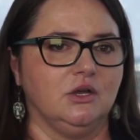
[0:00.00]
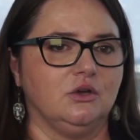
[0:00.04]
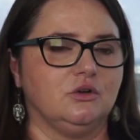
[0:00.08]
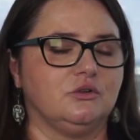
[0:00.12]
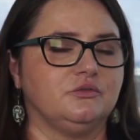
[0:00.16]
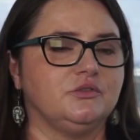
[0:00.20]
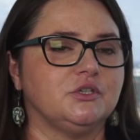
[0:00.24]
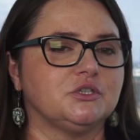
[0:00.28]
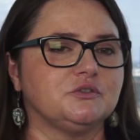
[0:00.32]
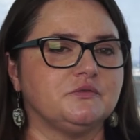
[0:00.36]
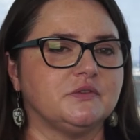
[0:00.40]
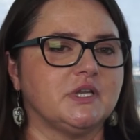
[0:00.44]

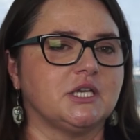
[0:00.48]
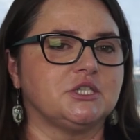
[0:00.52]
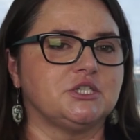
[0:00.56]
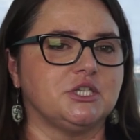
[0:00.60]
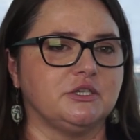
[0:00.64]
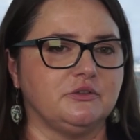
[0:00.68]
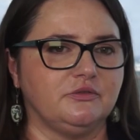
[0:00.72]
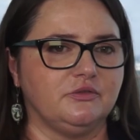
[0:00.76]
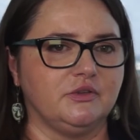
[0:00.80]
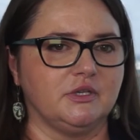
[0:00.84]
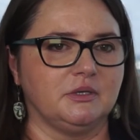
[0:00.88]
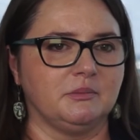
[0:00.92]
Również w
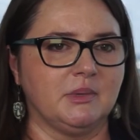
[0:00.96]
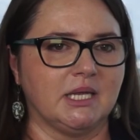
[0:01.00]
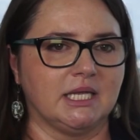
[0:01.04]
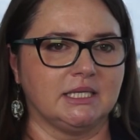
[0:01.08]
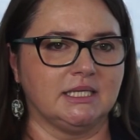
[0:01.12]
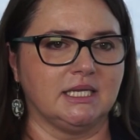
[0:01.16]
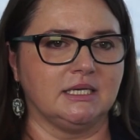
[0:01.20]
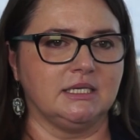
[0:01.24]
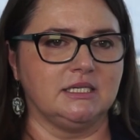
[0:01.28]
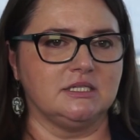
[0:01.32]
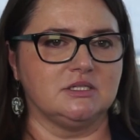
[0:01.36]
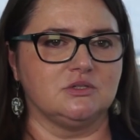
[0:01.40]
naszej firmie
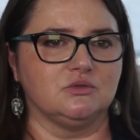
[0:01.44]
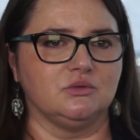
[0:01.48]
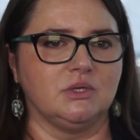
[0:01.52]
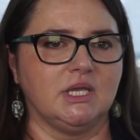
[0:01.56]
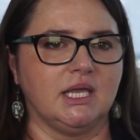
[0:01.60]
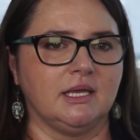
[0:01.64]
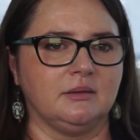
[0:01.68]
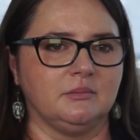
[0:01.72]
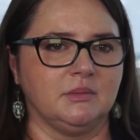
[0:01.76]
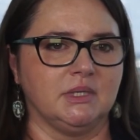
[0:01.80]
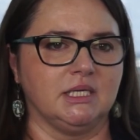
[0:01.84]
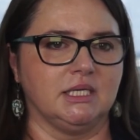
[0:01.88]

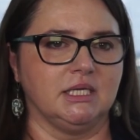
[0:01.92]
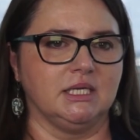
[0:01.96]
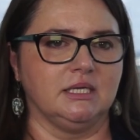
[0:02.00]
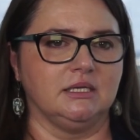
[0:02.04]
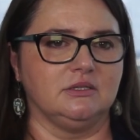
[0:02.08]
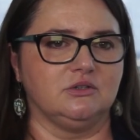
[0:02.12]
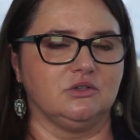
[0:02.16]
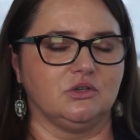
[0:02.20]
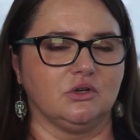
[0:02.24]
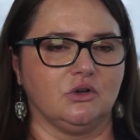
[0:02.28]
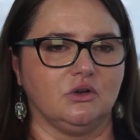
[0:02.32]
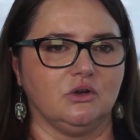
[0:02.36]

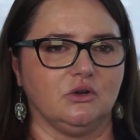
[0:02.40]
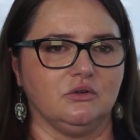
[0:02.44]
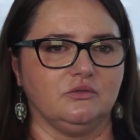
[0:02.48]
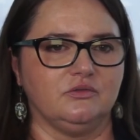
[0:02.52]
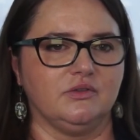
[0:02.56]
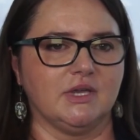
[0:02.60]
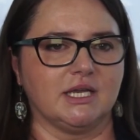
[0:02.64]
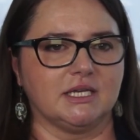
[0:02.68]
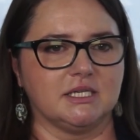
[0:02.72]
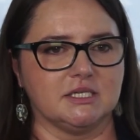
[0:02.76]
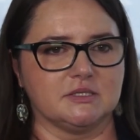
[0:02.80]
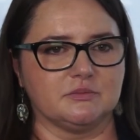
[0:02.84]
analizujemy to,
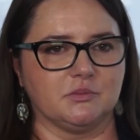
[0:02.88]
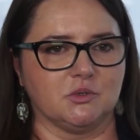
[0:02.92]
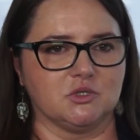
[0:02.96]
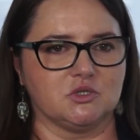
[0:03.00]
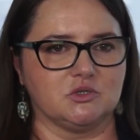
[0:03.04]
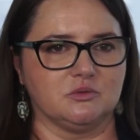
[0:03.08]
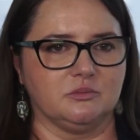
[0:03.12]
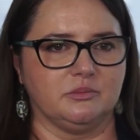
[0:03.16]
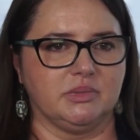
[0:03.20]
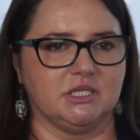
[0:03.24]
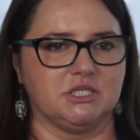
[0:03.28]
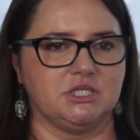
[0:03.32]
w jaki
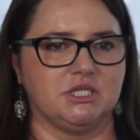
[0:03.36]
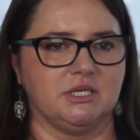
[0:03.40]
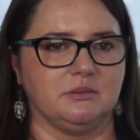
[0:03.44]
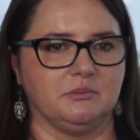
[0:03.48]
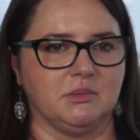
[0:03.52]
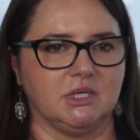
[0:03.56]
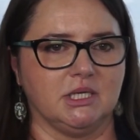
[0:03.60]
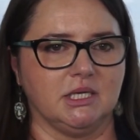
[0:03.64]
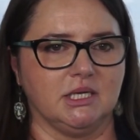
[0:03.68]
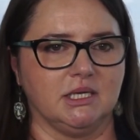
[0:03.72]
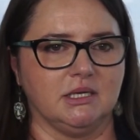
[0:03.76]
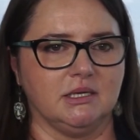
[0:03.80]
sposób
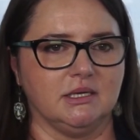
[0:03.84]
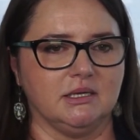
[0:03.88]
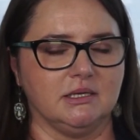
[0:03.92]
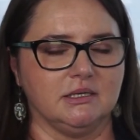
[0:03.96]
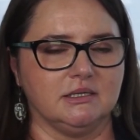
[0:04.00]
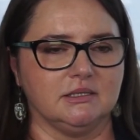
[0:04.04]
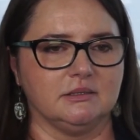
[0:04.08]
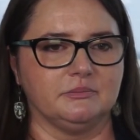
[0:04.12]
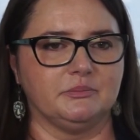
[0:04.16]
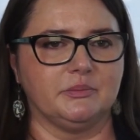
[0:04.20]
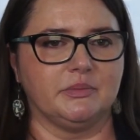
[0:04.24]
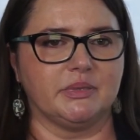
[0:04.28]
będziemy
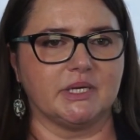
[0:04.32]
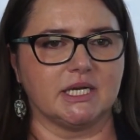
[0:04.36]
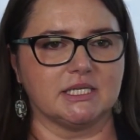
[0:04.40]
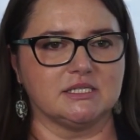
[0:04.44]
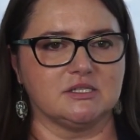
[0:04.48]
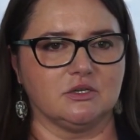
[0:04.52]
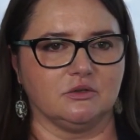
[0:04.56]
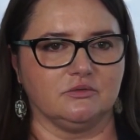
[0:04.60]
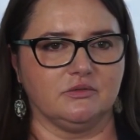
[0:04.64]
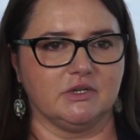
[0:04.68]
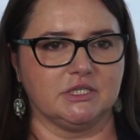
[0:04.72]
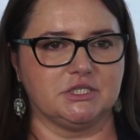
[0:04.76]

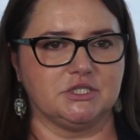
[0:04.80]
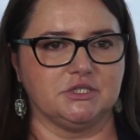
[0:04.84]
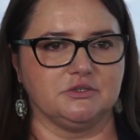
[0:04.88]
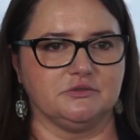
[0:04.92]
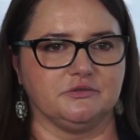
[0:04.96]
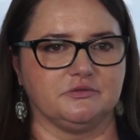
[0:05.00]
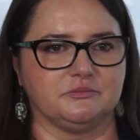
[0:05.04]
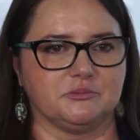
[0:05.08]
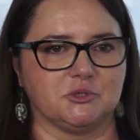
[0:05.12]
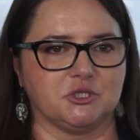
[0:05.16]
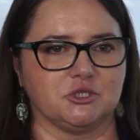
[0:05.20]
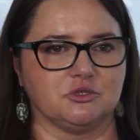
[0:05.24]
pracować
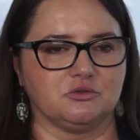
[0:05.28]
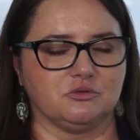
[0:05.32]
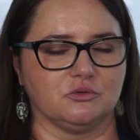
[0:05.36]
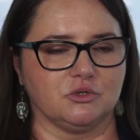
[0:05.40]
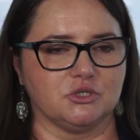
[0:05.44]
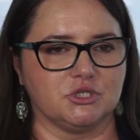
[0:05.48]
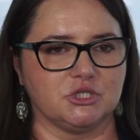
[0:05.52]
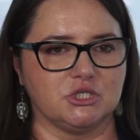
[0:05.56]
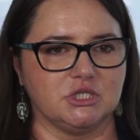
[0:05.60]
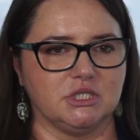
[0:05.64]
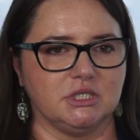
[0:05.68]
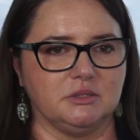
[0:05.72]
w
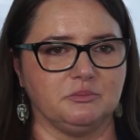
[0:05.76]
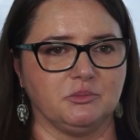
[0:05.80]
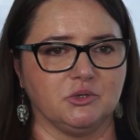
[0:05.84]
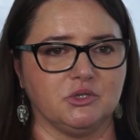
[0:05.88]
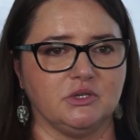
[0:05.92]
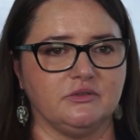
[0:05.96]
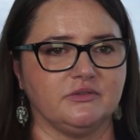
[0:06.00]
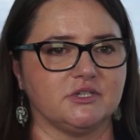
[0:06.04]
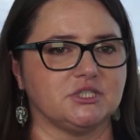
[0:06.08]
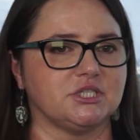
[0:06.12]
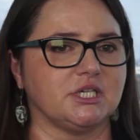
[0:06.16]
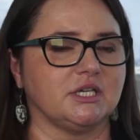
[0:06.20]
przyszłości,
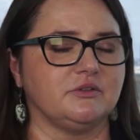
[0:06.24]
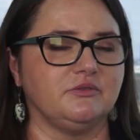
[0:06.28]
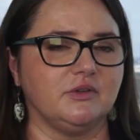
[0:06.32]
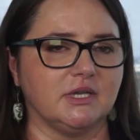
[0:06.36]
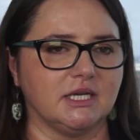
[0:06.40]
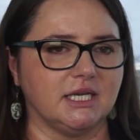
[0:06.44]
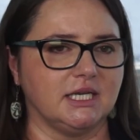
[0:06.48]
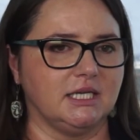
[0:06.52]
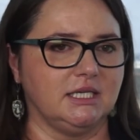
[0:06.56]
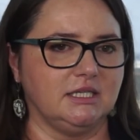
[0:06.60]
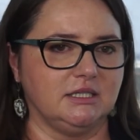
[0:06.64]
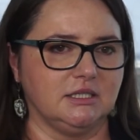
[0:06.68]
ponieważ jak
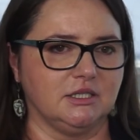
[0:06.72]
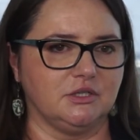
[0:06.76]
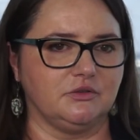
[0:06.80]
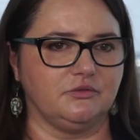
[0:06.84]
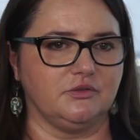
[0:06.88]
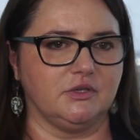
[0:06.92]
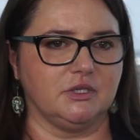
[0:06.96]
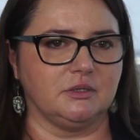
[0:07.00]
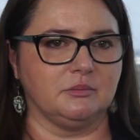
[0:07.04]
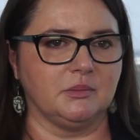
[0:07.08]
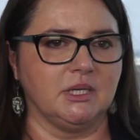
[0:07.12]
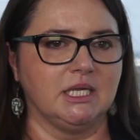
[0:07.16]
wiele innych
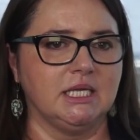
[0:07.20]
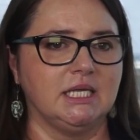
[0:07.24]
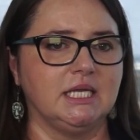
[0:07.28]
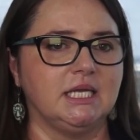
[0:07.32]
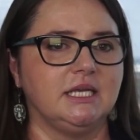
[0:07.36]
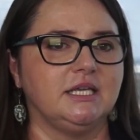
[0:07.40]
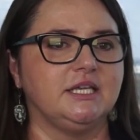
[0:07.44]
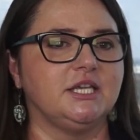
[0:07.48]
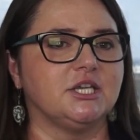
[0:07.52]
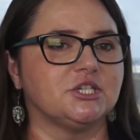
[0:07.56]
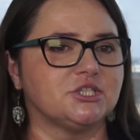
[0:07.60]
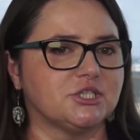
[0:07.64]
firm
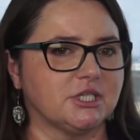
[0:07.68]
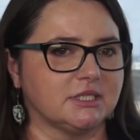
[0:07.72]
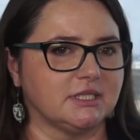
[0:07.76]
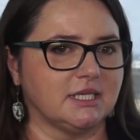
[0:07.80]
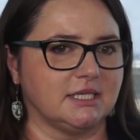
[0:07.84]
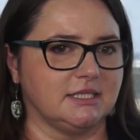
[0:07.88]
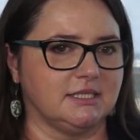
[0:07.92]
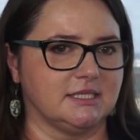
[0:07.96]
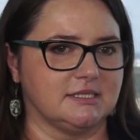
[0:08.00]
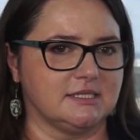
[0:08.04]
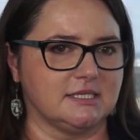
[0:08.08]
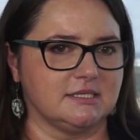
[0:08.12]
jeszcze
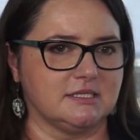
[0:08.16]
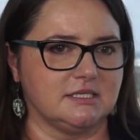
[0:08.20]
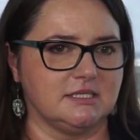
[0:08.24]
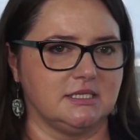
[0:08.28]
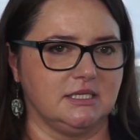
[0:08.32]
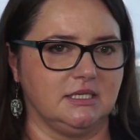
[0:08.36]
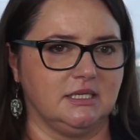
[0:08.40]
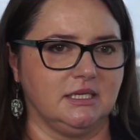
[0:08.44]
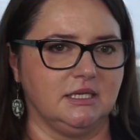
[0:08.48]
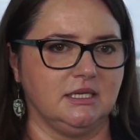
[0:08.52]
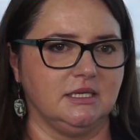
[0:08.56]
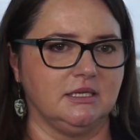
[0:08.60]
tej
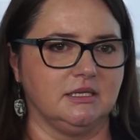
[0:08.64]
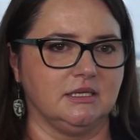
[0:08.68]
decyzji